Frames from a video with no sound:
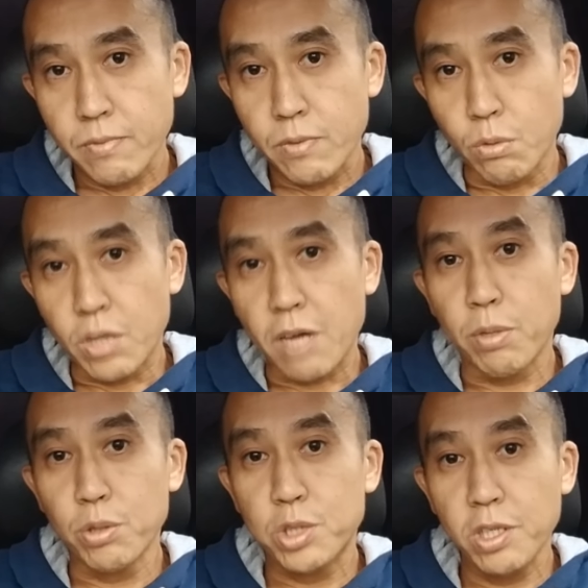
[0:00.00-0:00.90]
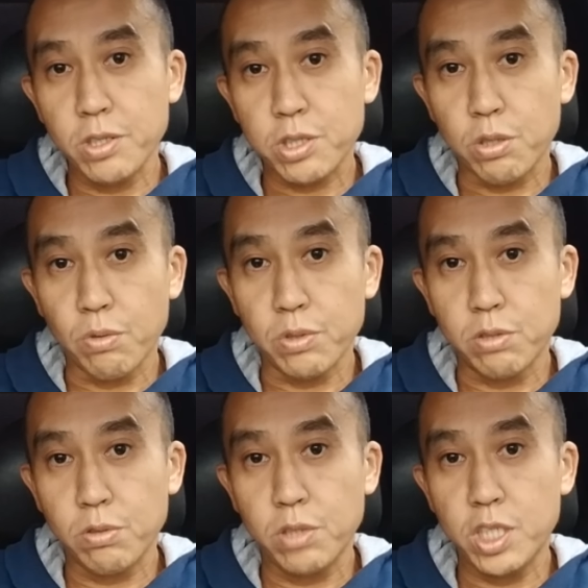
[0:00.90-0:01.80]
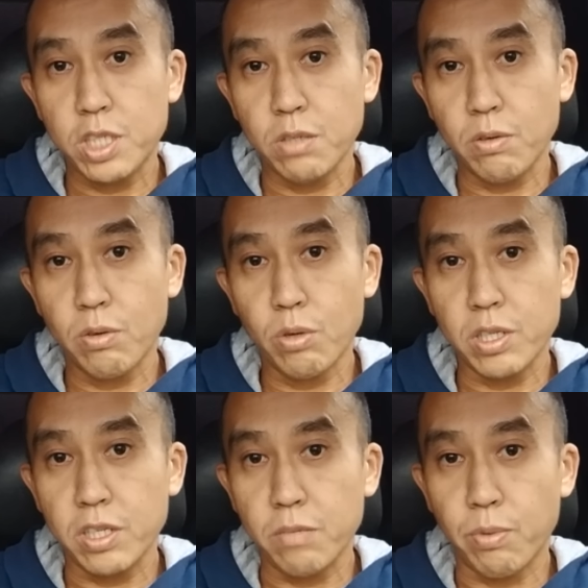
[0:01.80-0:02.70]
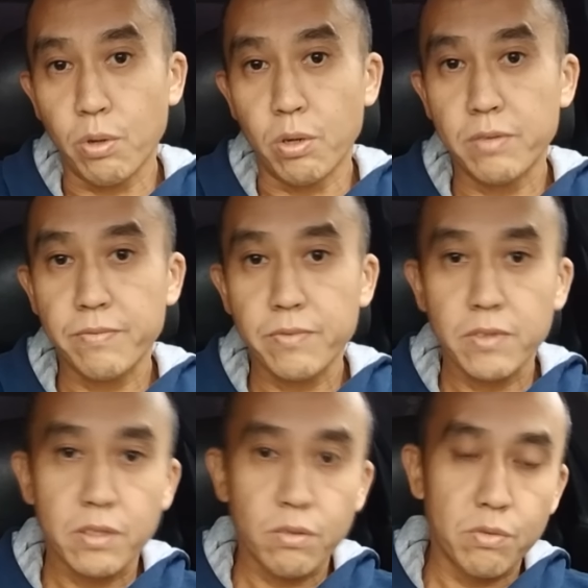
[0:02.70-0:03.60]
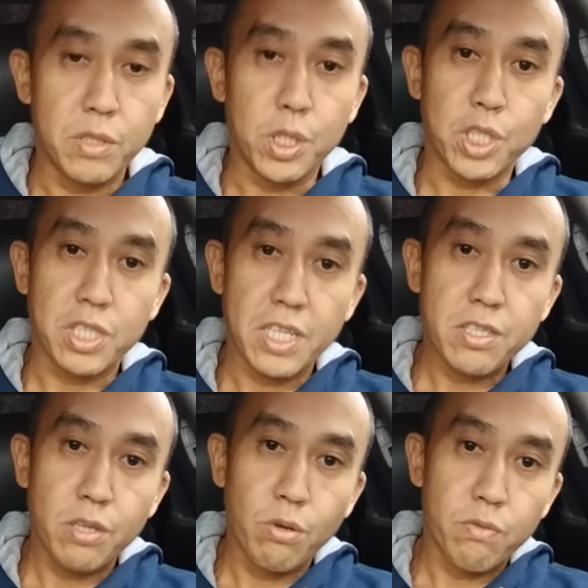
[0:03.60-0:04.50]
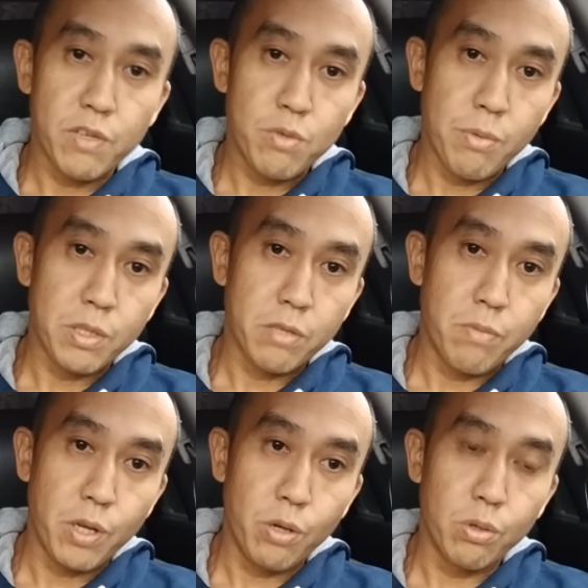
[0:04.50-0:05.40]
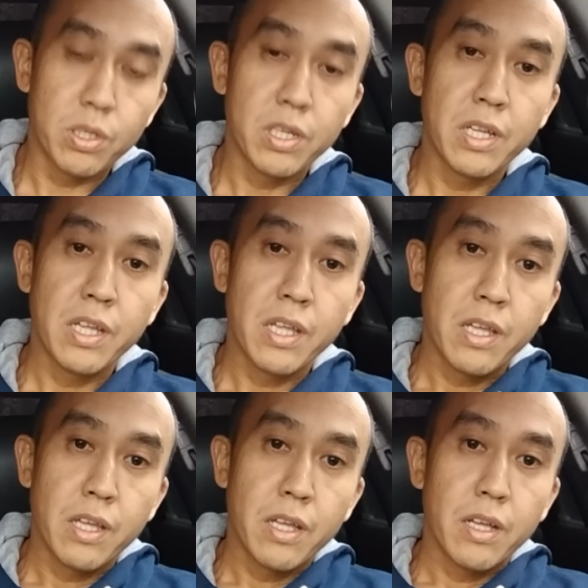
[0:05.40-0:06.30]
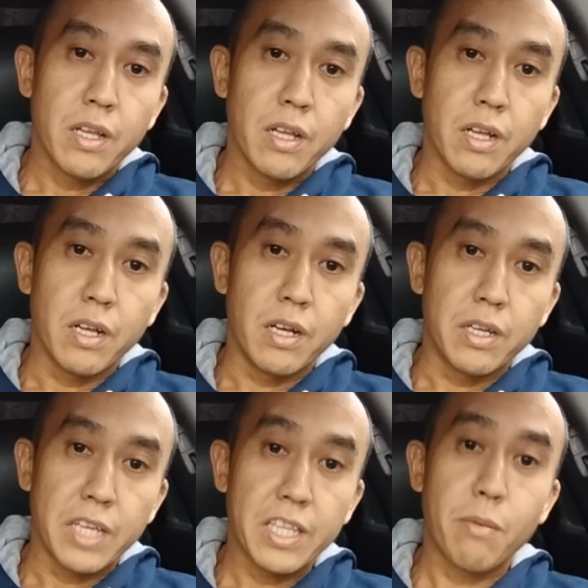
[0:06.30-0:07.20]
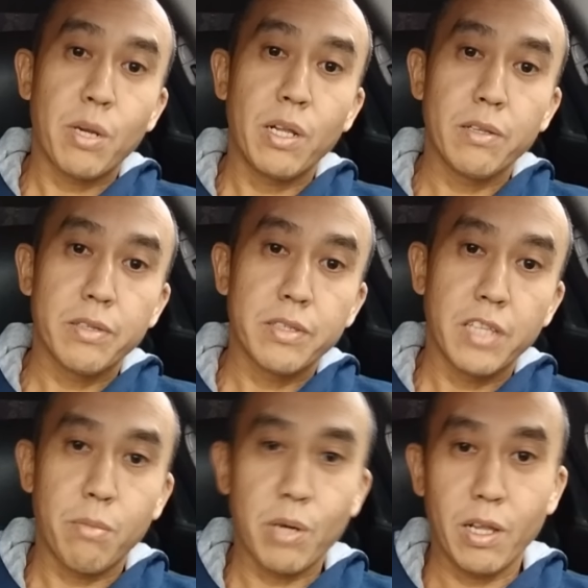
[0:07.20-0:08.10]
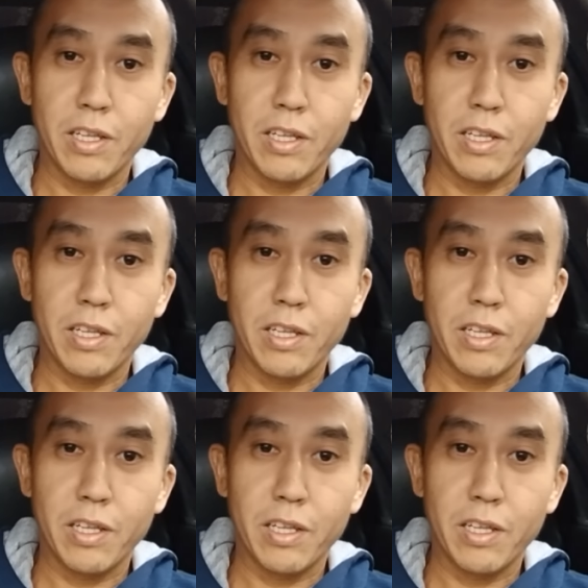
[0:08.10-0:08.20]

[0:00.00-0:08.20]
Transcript: Но ну, так получилось, что вот с 2000 года и по ну, 2016 год возьмем этот период, а, я набрал, набрал,